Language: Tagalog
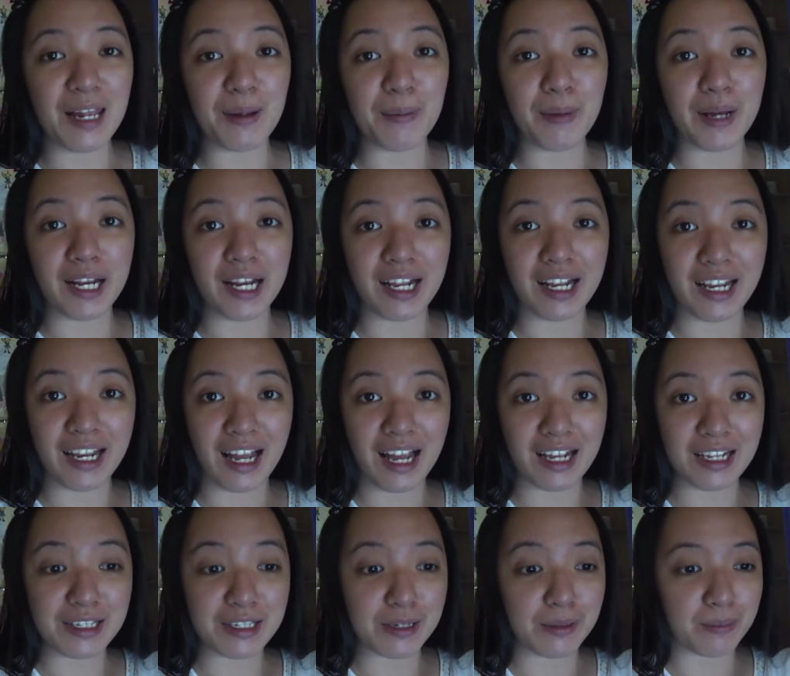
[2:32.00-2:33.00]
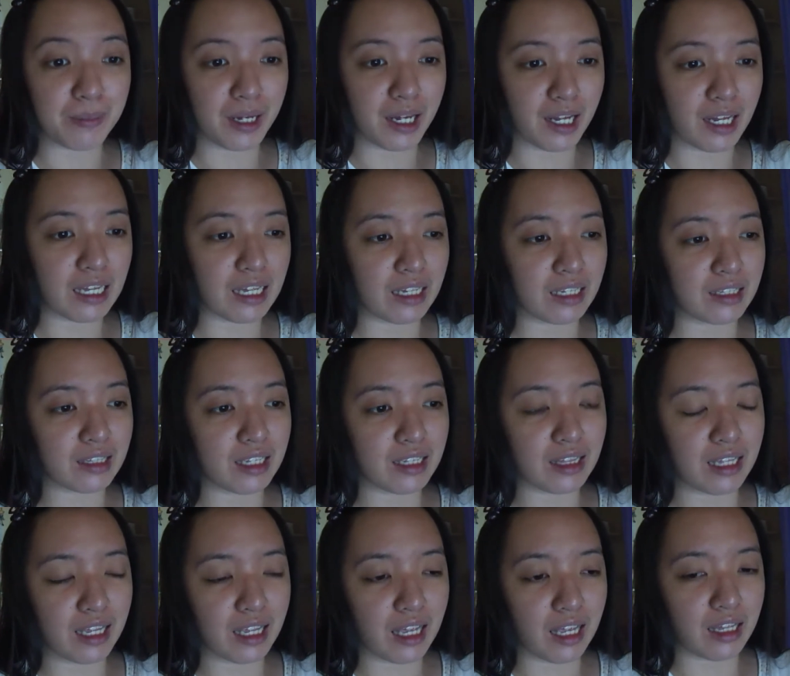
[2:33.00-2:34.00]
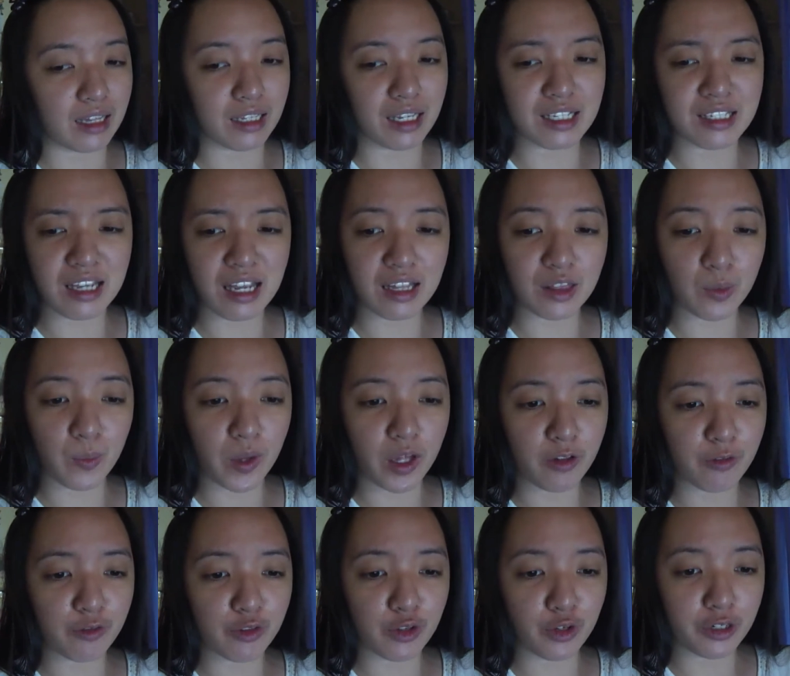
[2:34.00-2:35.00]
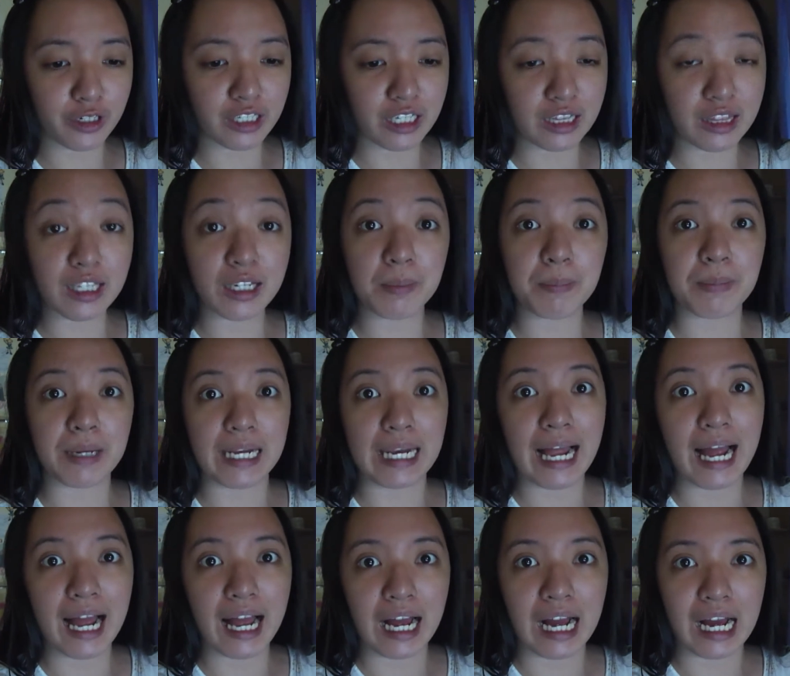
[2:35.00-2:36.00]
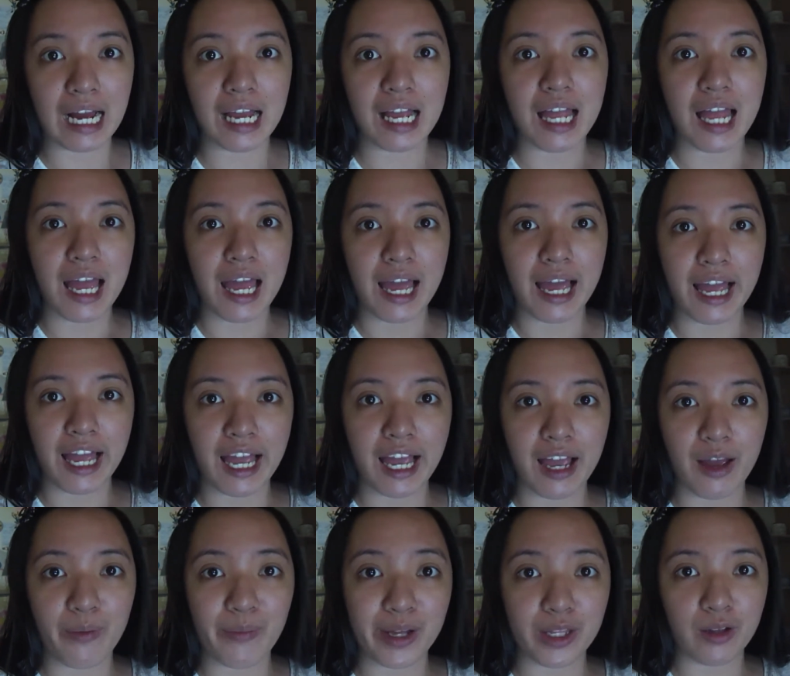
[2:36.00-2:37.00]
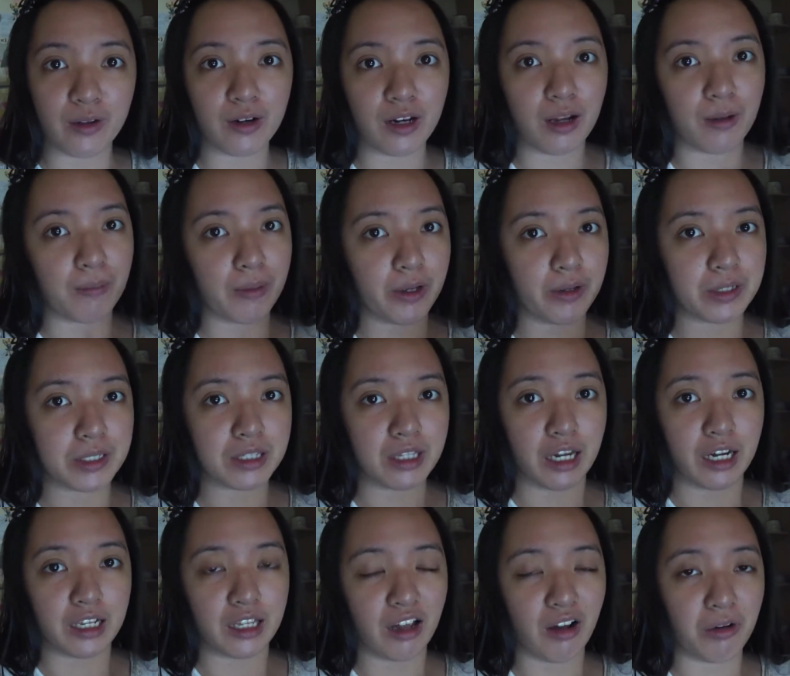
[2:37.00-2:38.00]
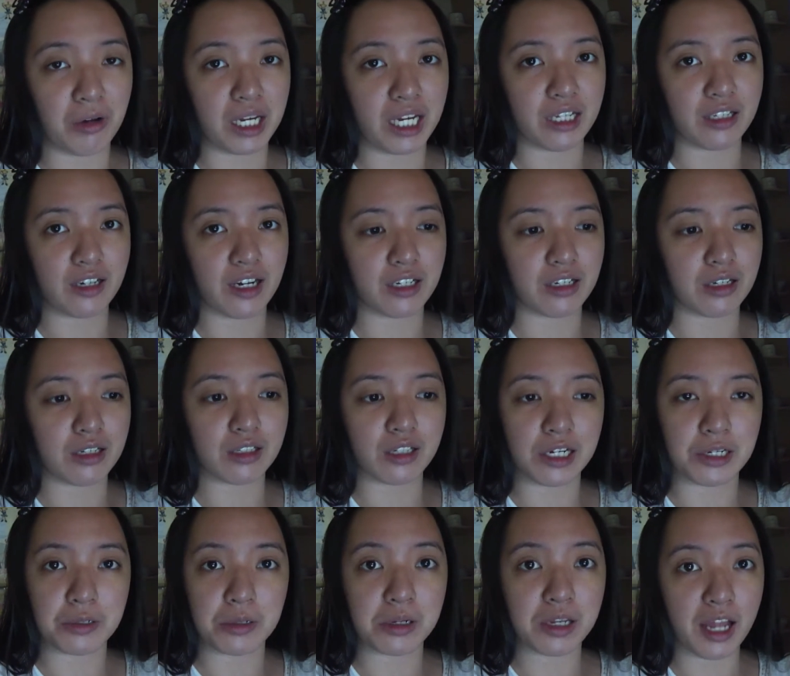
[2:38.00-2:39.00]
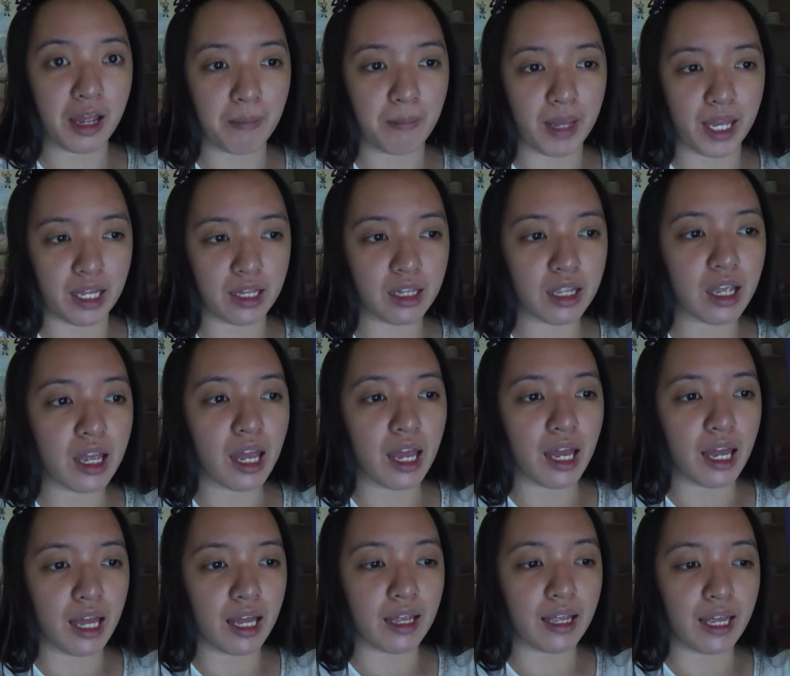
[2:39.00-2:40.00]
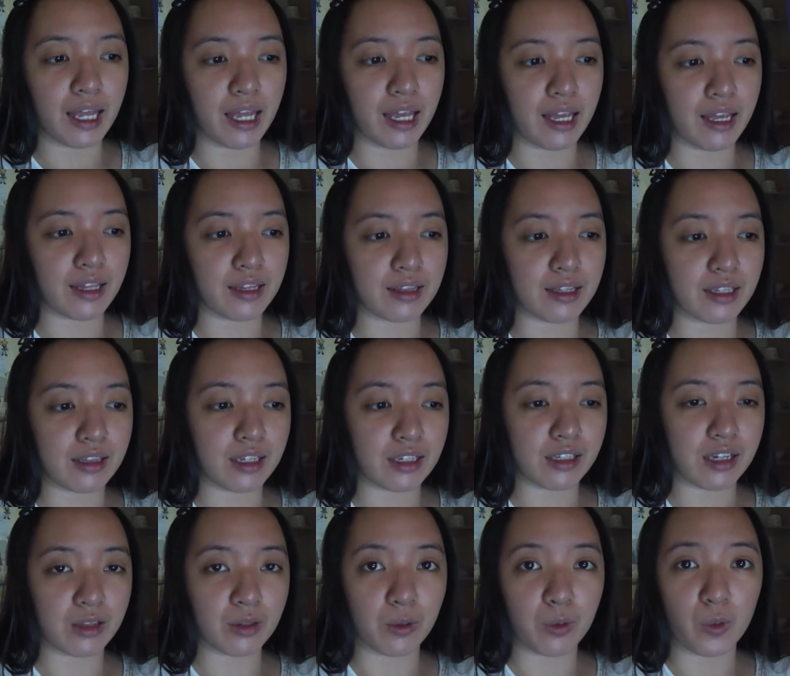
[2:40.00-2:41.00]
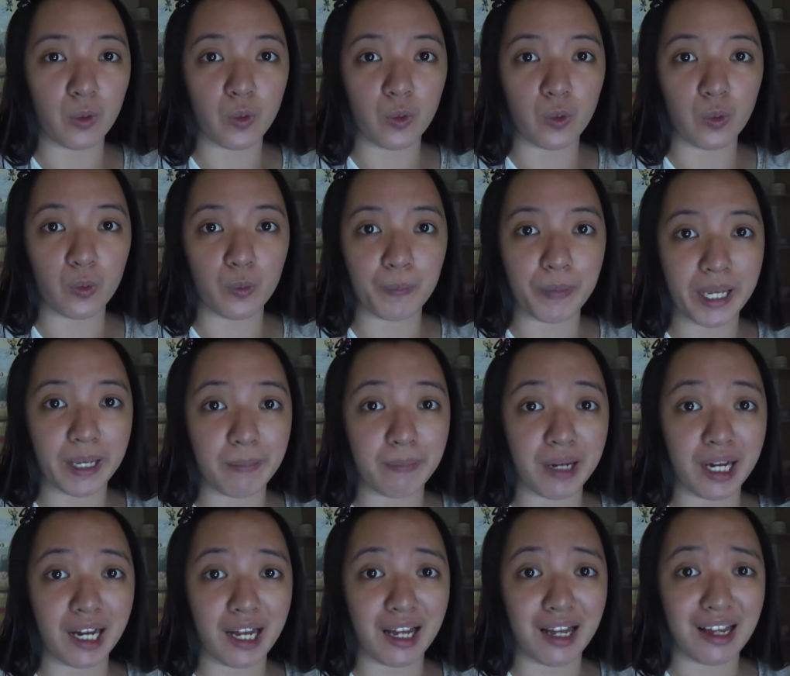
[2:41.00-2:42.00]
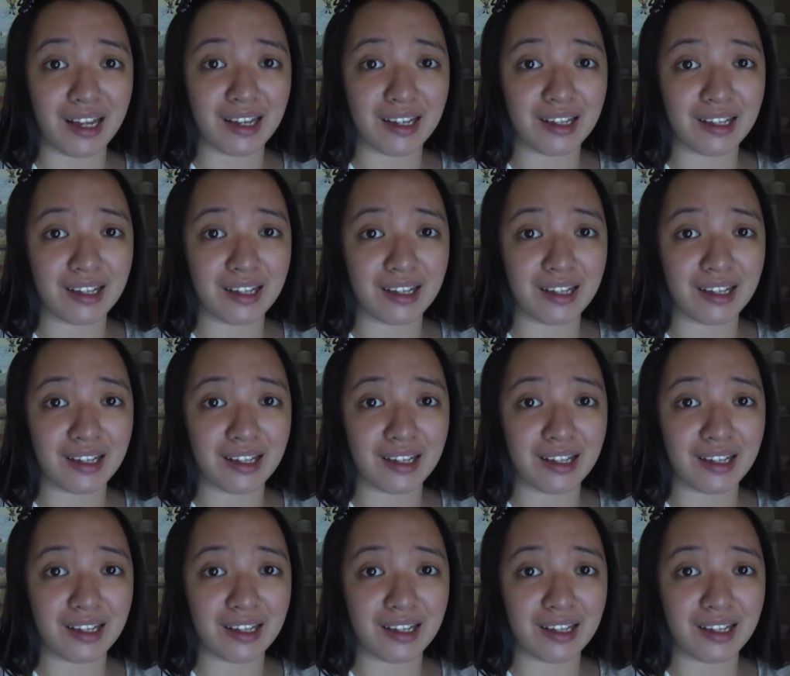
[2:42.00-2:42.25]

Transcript: Labanan na sa pagtitingin. Kasi 12.33 pa lang. Eh, 1 o'clock pa yung start ng online registration namin. And titingnan ko kung may mga